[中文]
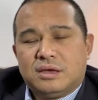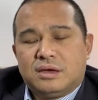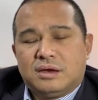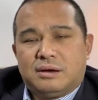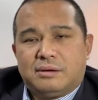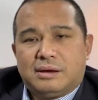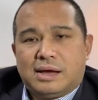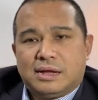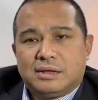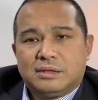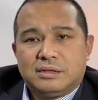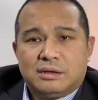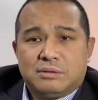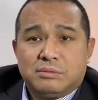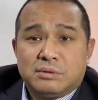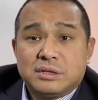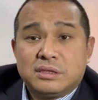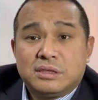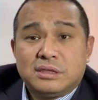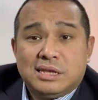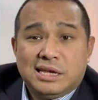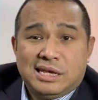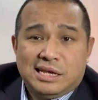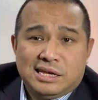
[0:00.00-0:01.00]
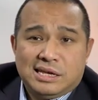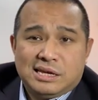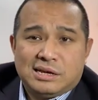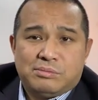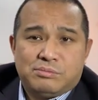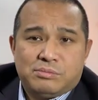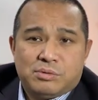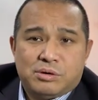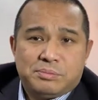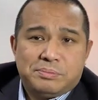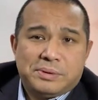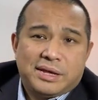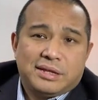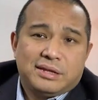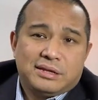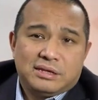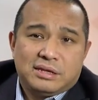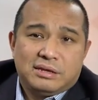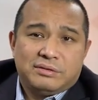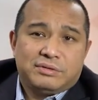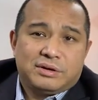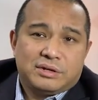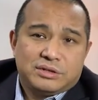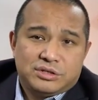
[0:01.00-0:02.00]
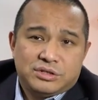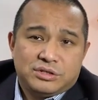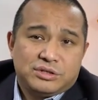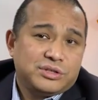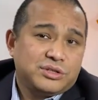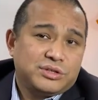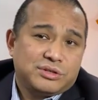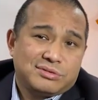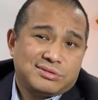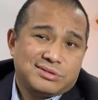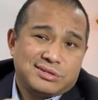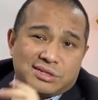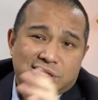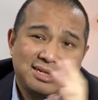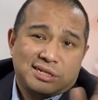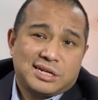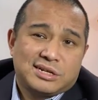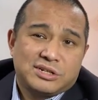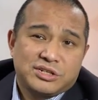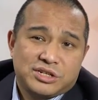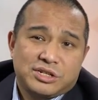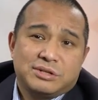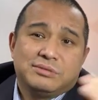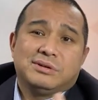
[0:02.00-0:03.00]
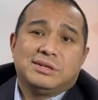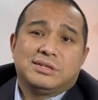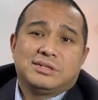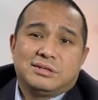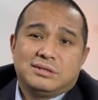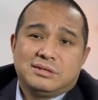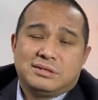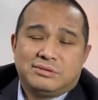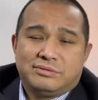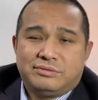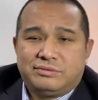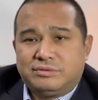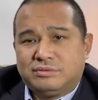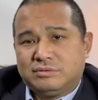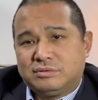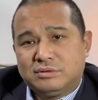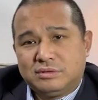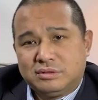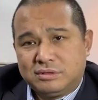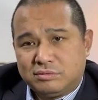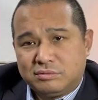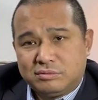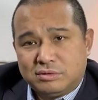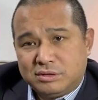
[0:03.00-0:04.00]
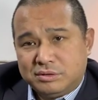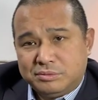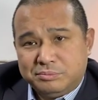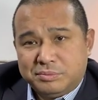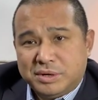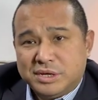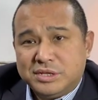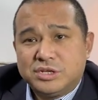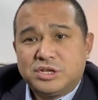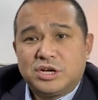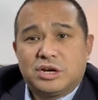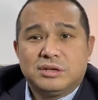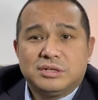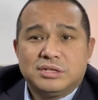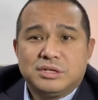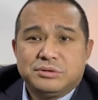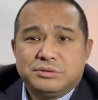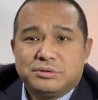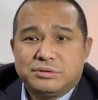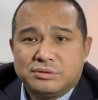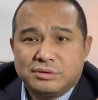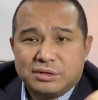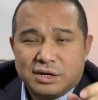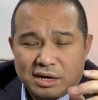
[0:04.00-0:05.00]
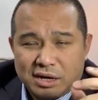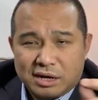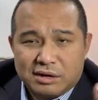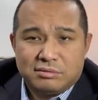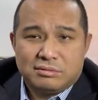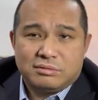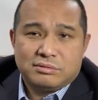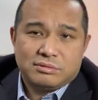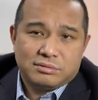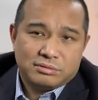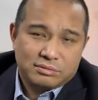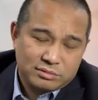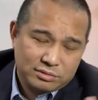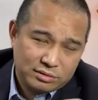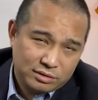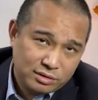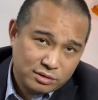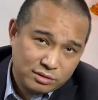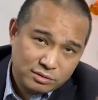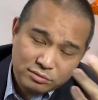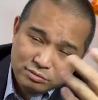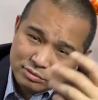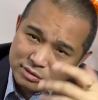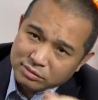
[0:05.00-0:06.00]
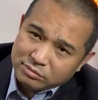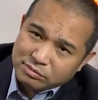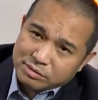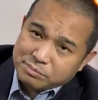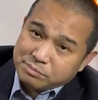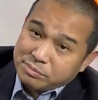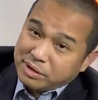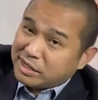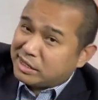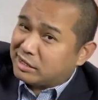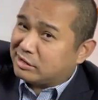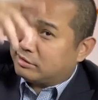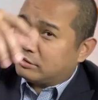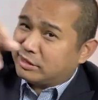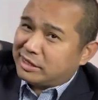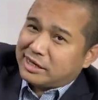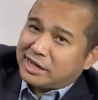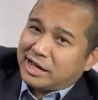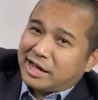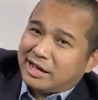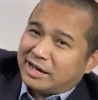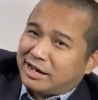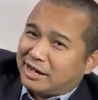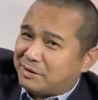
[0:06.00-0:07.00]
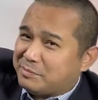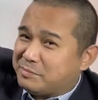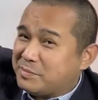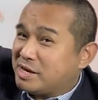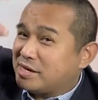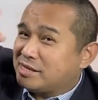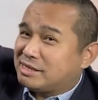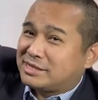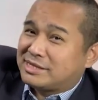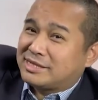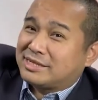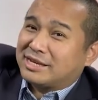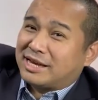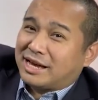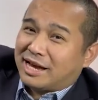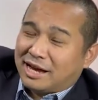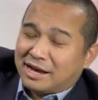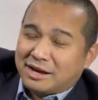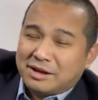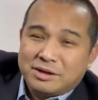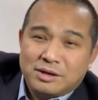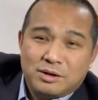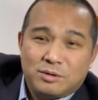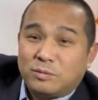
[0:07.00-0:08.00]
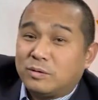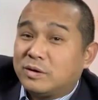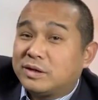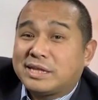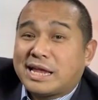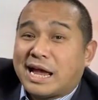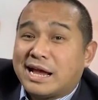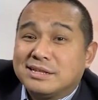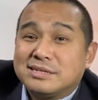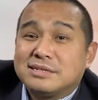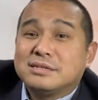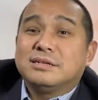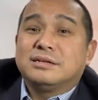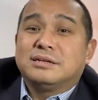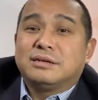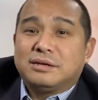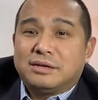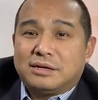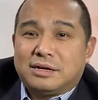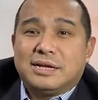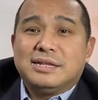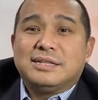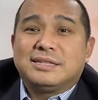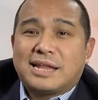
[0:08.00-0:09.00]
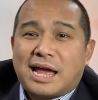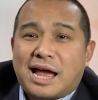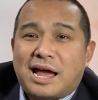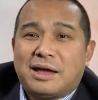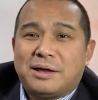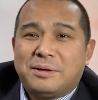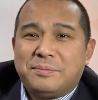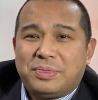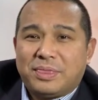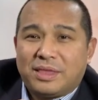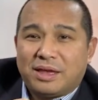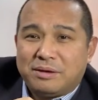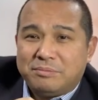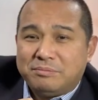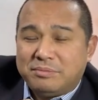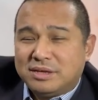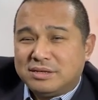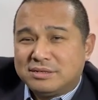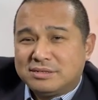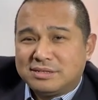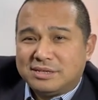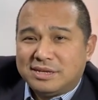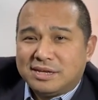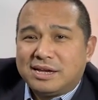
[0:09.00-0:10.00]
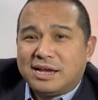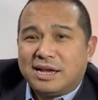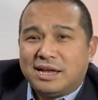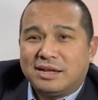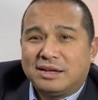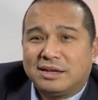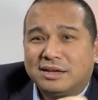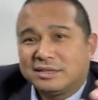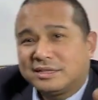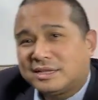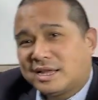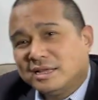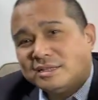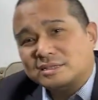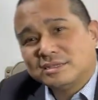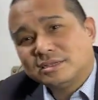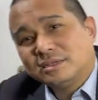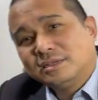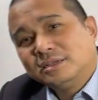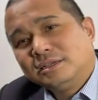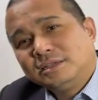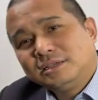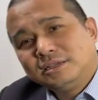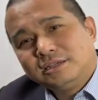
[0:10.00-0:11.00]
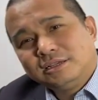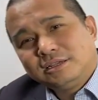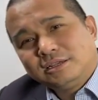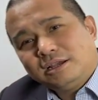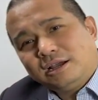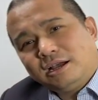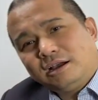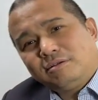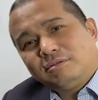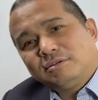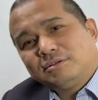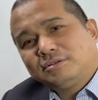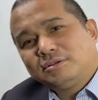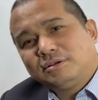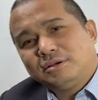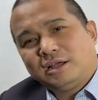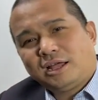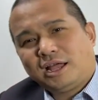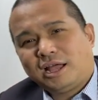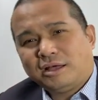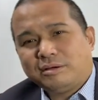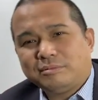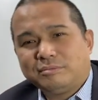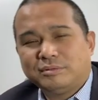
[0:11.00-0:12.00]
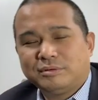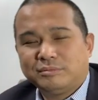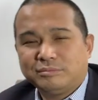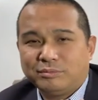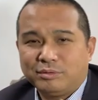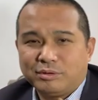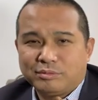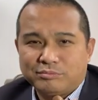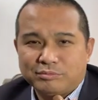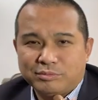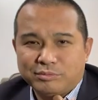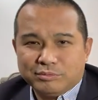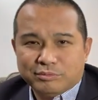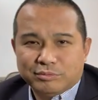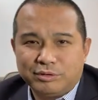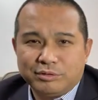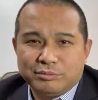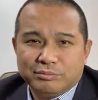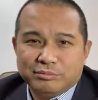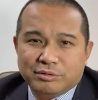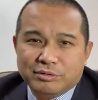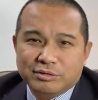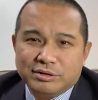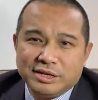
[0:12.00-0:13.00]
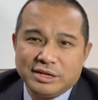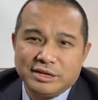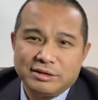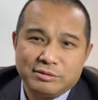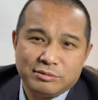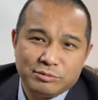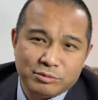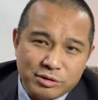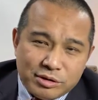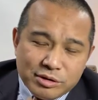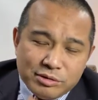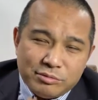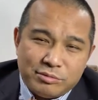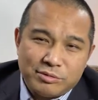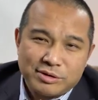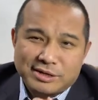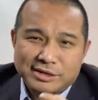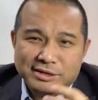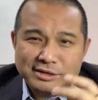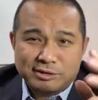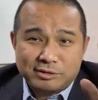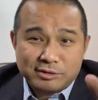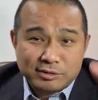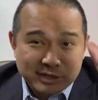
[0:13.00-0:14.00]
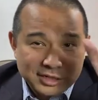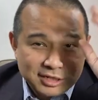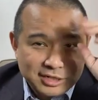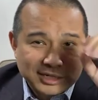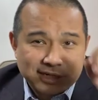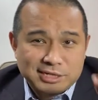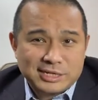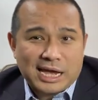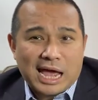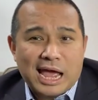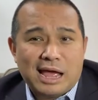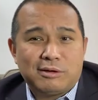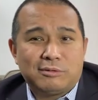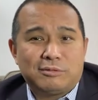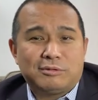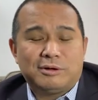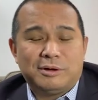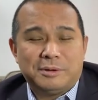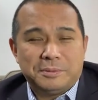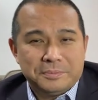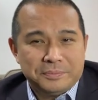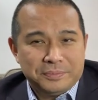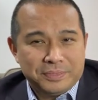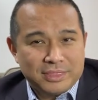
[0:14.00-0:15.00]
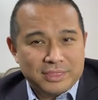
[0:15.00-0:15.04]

好吧，那我第一个膜拜的地方其实就是浙江省委省政府。我门敲进去啊，因为门口一看啊，名字啊，我胆子很大啊，名字一看啊，胆子，啊，我说啊，某某某林，我看过